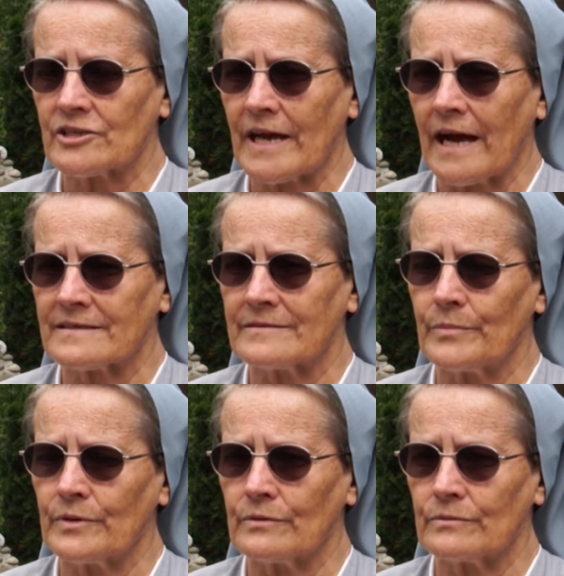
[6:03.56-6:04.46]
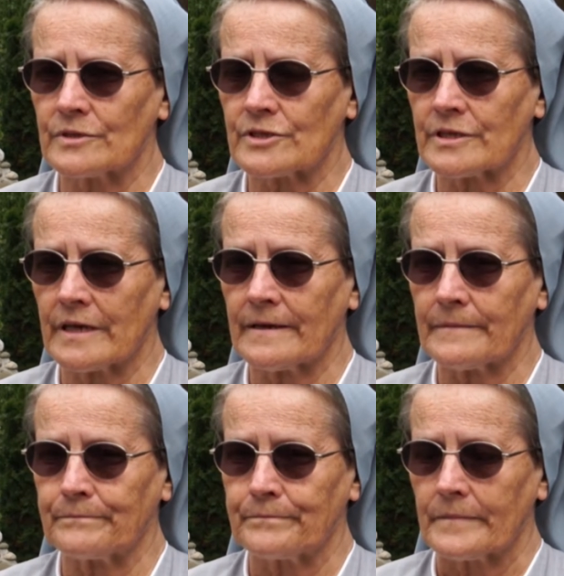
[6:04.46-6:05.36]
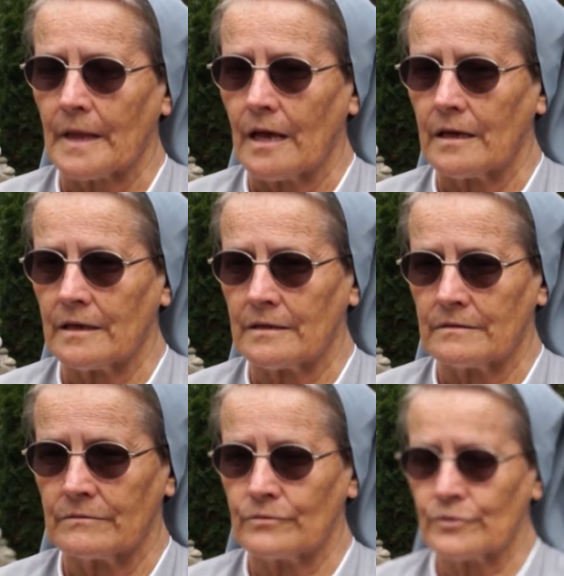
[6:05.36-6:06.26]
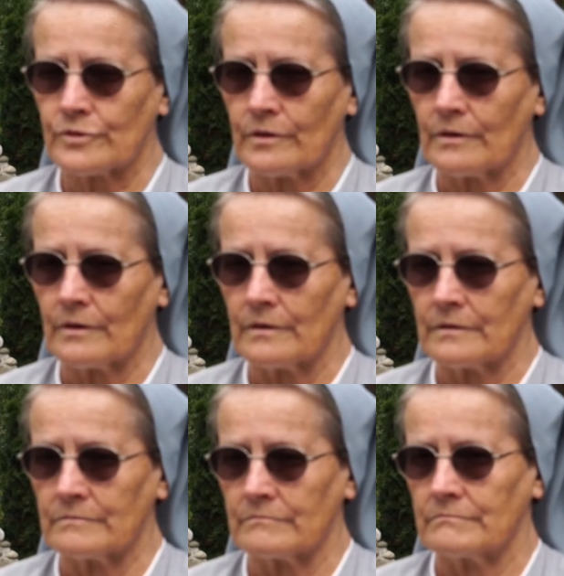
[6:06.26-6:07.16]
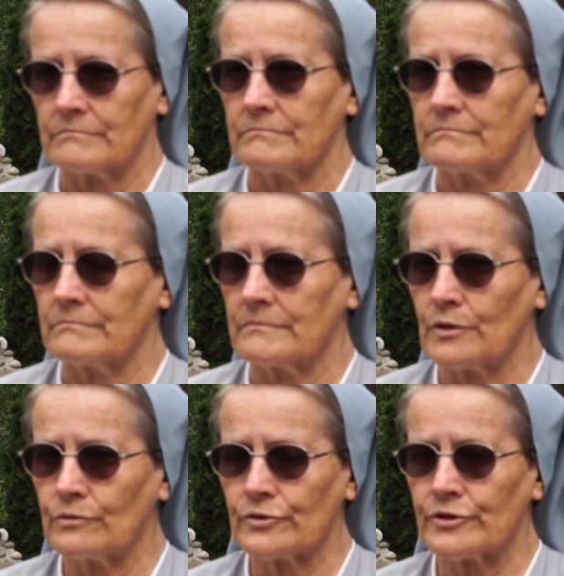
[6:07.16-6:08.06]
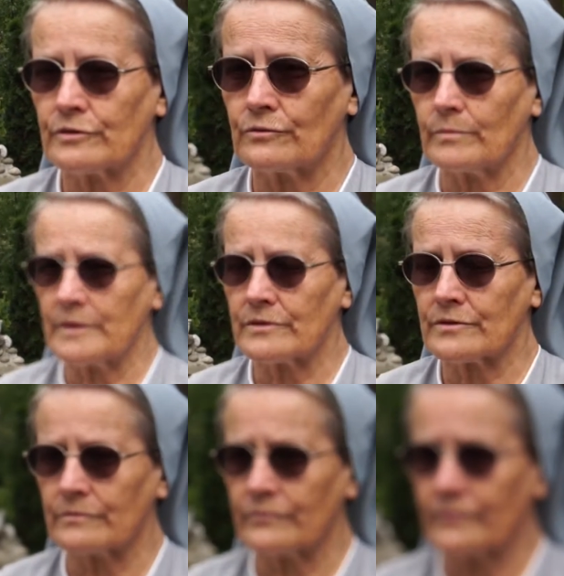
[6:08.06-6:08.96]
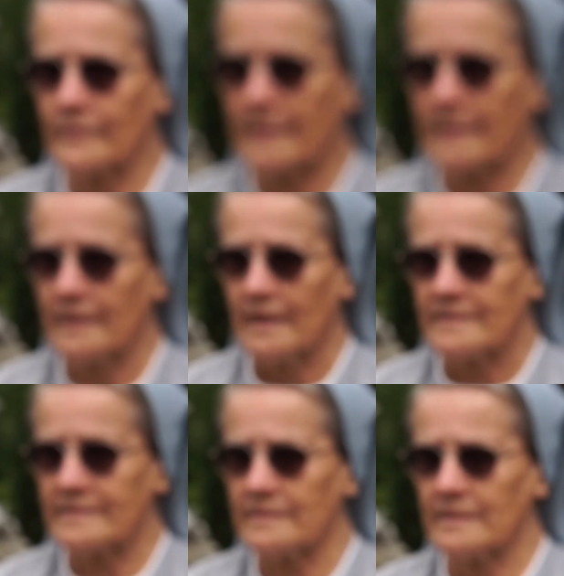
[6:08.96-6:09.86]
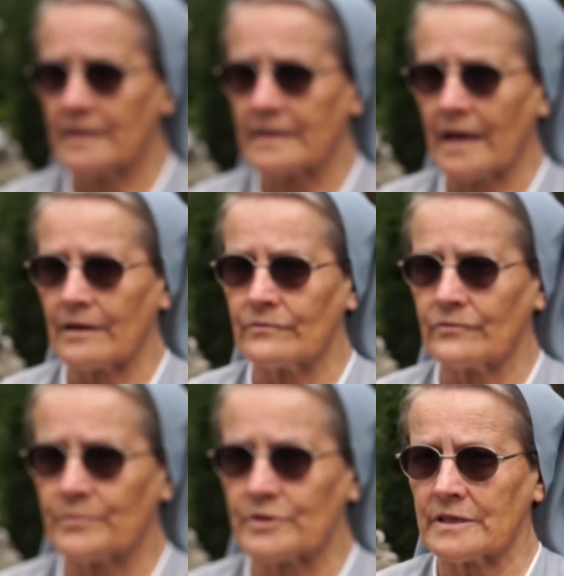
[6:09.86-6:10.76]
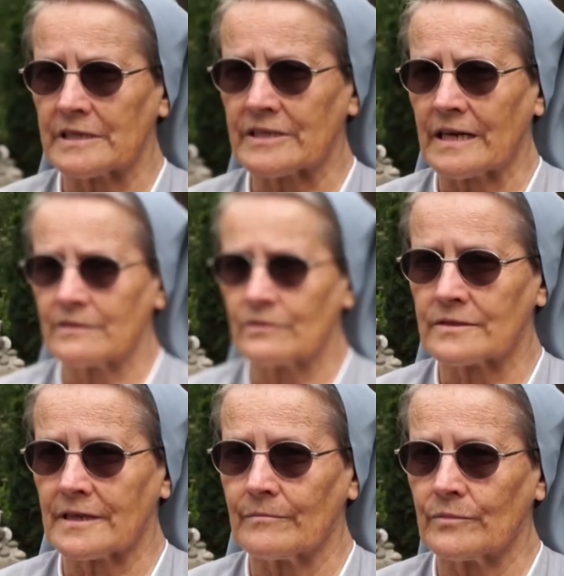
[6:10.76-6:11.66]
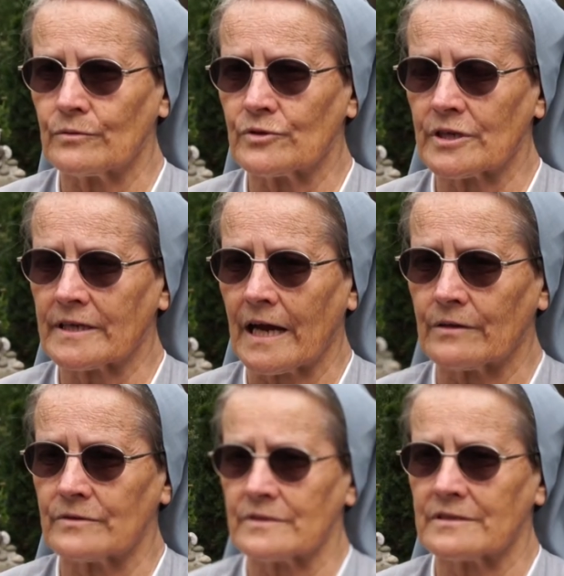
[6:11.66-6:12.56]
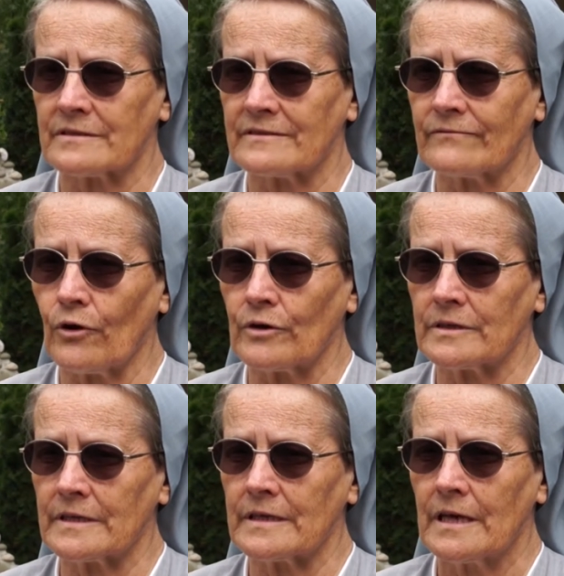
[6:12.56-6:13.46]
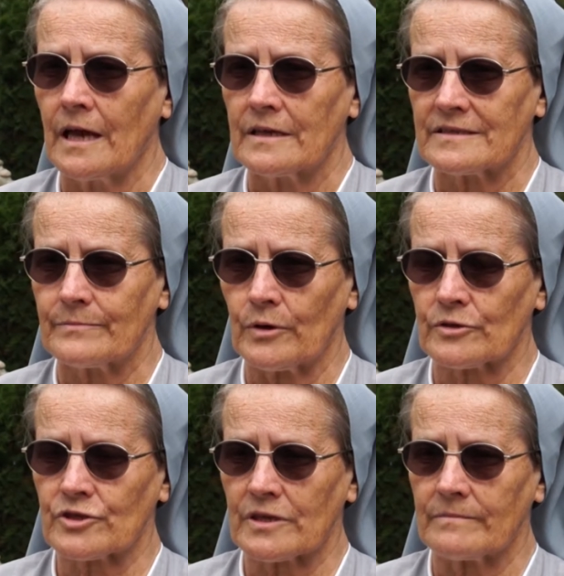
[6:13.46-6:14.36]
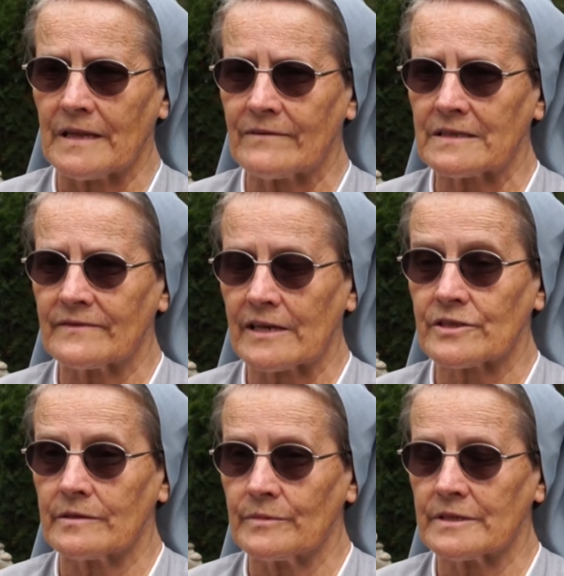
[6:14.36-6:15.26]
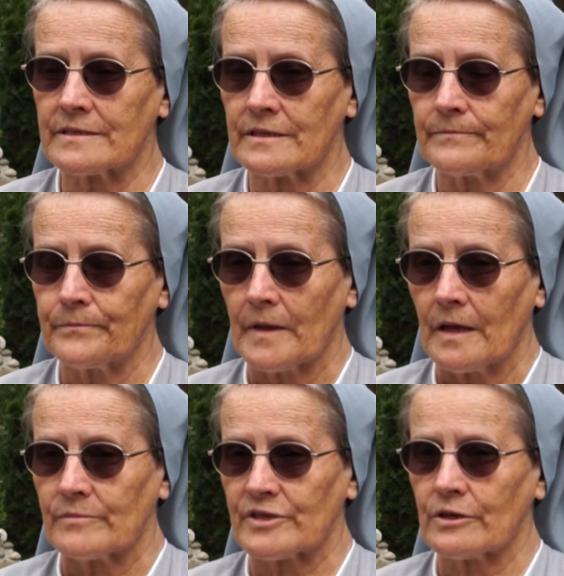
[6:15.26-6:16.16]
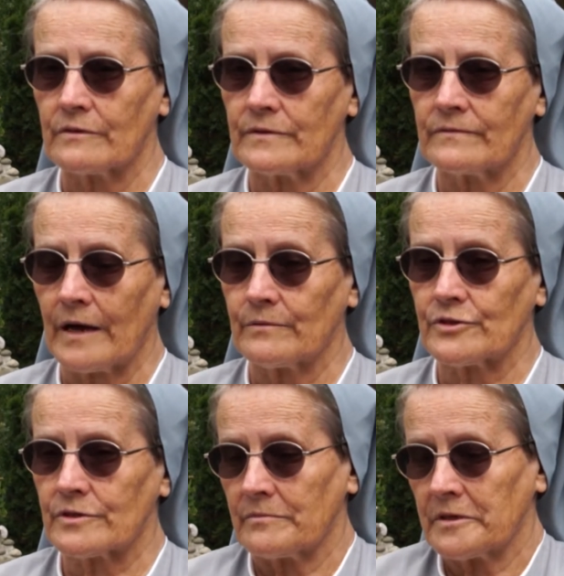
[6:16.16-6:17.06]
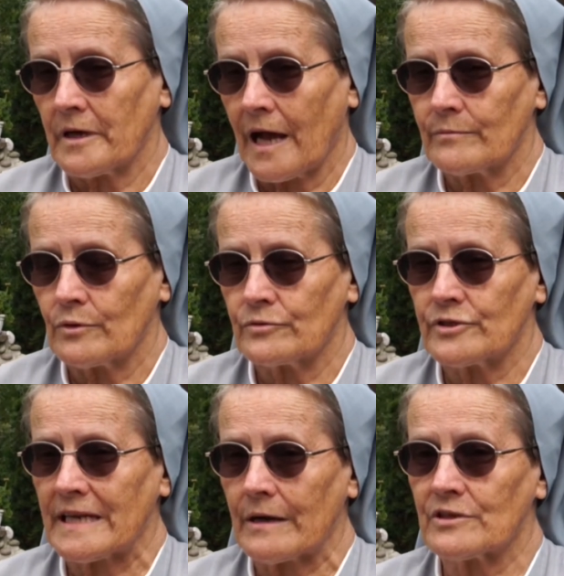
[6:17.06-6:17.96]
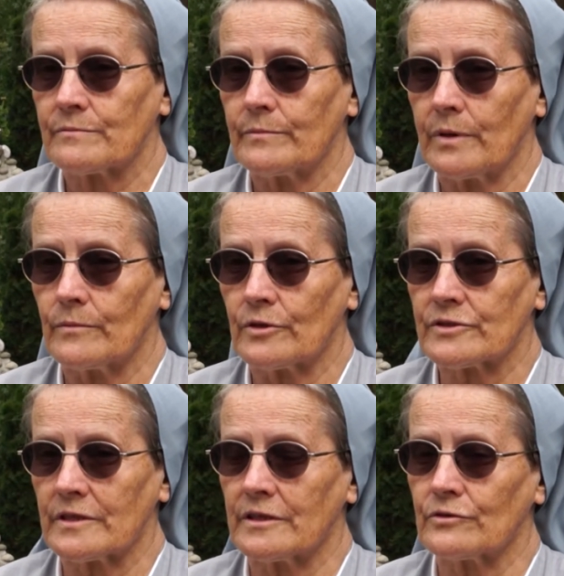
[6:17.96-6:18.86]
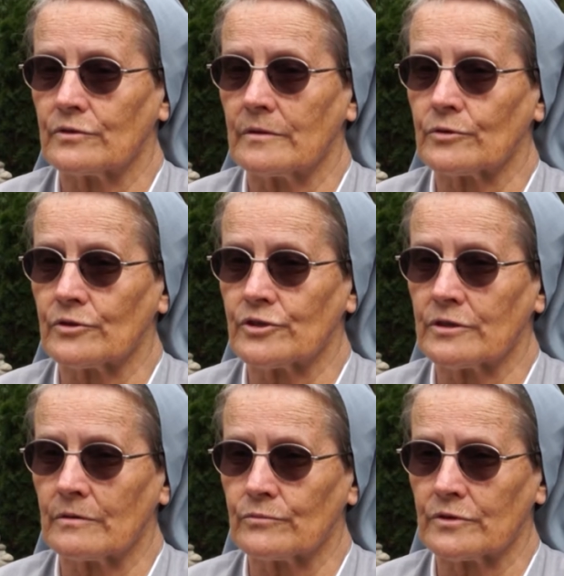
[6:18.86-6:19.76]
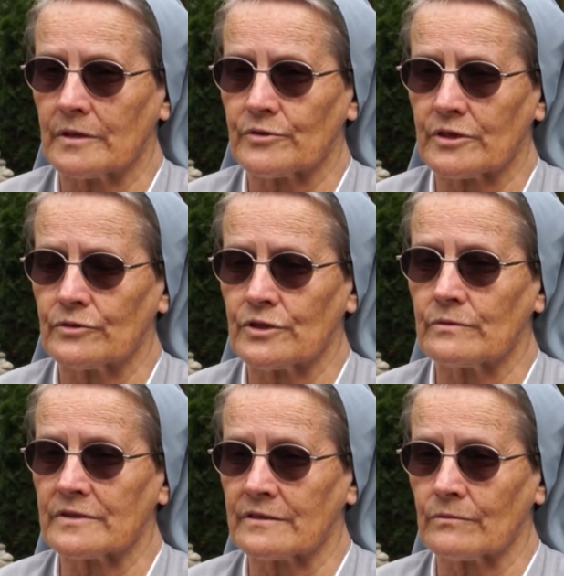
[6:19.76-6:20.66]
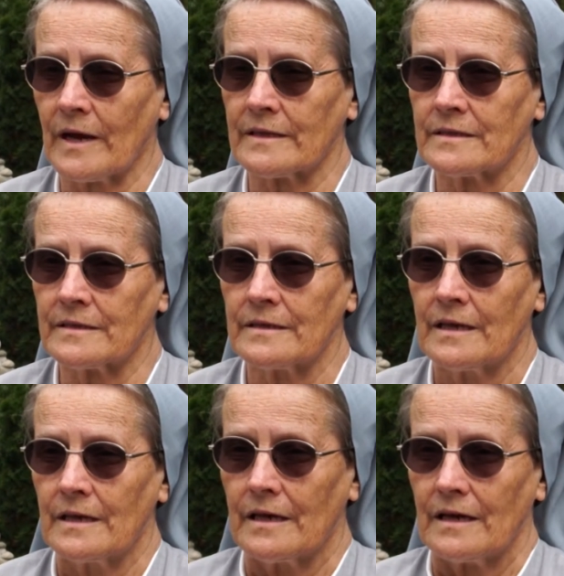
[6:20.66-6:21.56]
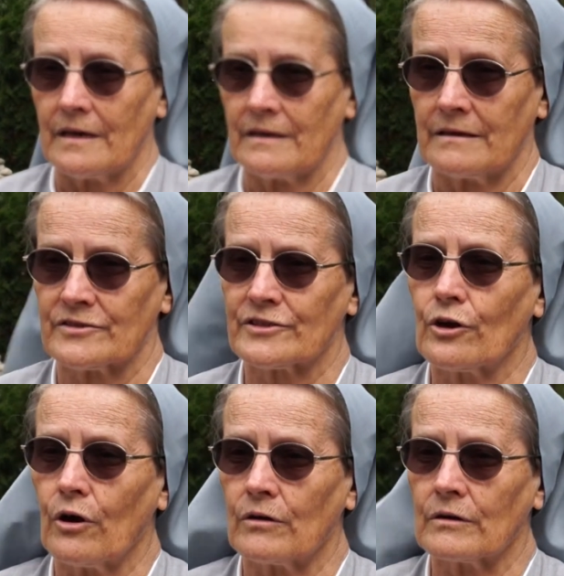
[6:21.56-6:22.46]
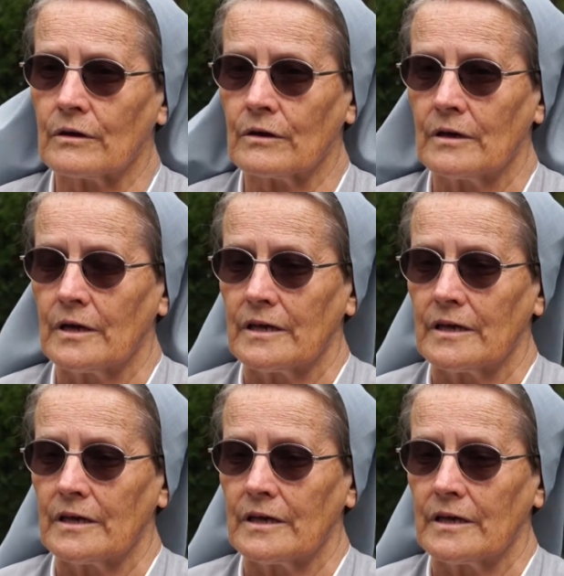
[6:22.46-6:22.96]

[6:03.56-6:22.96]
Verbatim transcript: czas był, że e, dużo ludzi, tubylców e, z innych krajów przyjeżdżali do Zambii, uciekając z wojny, z potrzeb. Nawet w naszej misji przechowywałyśmy albo udzielałyśmy pomocy niektórym rodzinom, które przychodziły z Rwandy, e, z Kongo.